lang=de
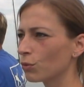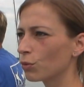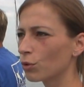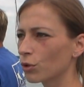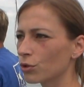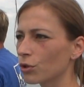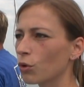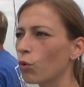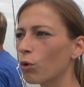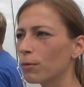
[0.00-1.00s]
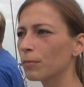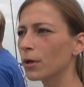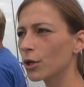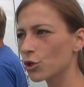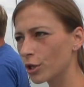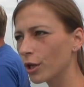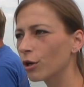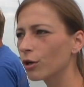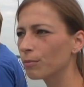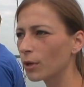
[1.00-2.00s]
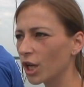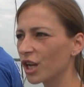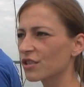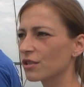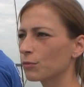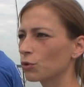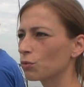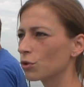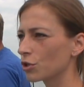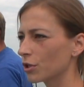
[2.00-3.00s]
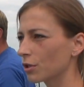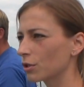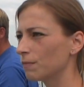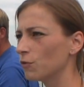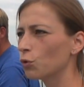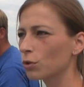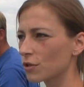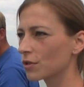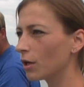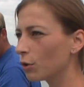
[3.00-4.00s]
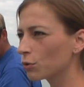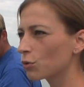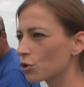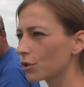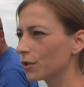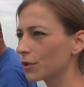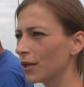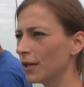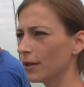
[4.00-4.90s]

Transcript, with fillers: und kurbel mal schneller, mal langsamer durch, je nachdem wie hoch das Kraut auch steht.